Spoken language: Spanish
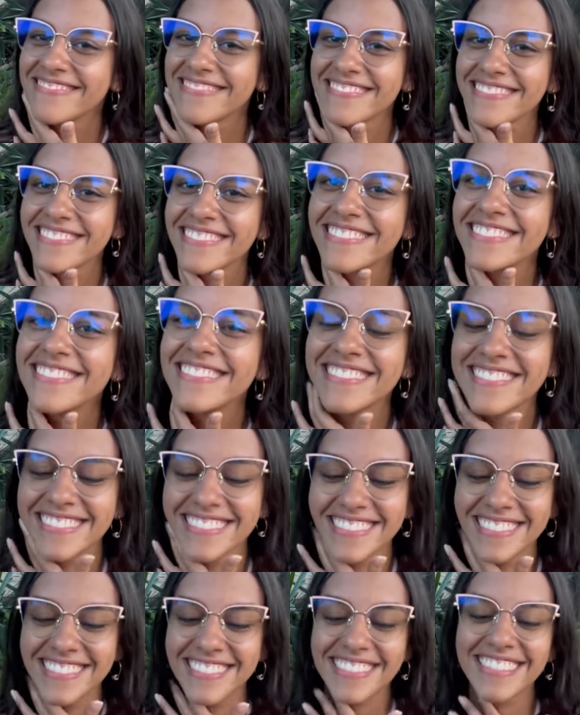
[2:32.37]
Conocernos, ser
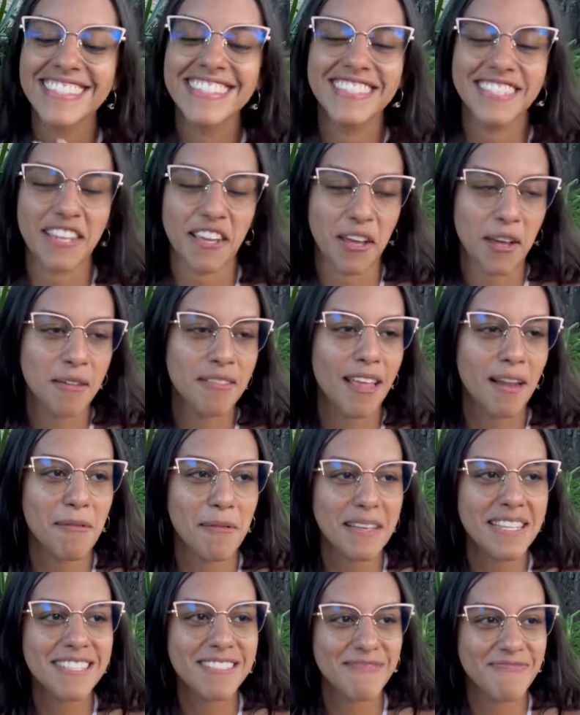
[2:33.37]
novios. Sí, tal
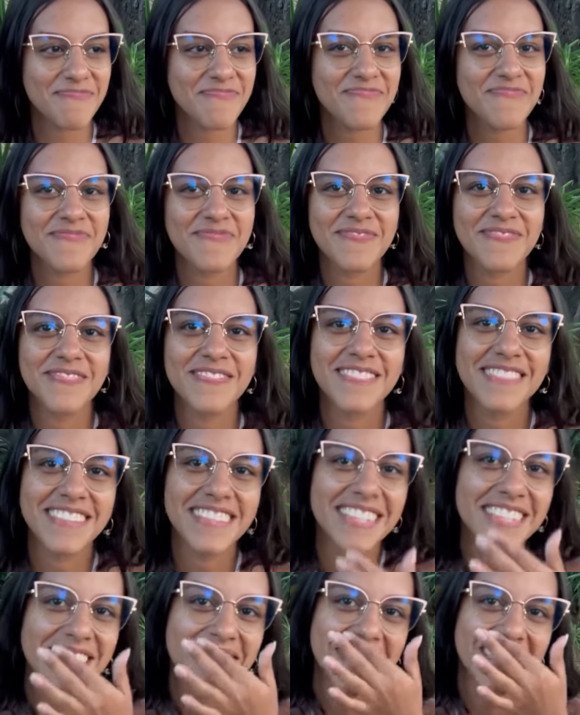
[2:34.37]
vez. No, mi amor, por arte
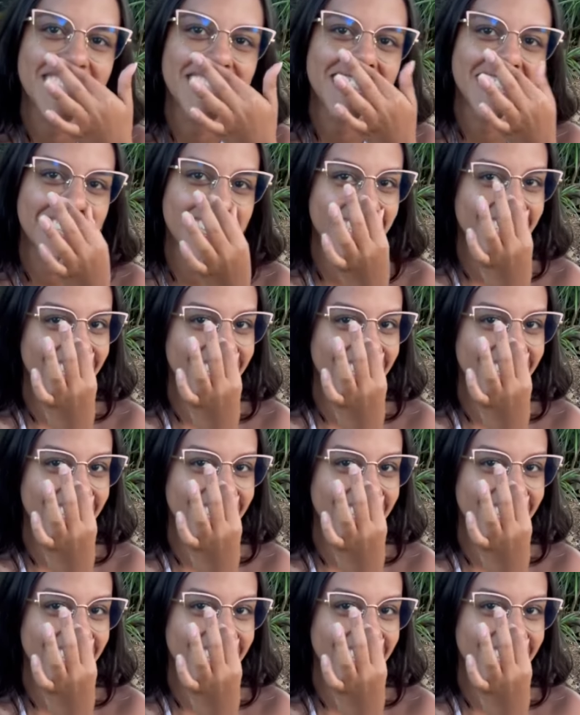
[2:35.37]
no se puede.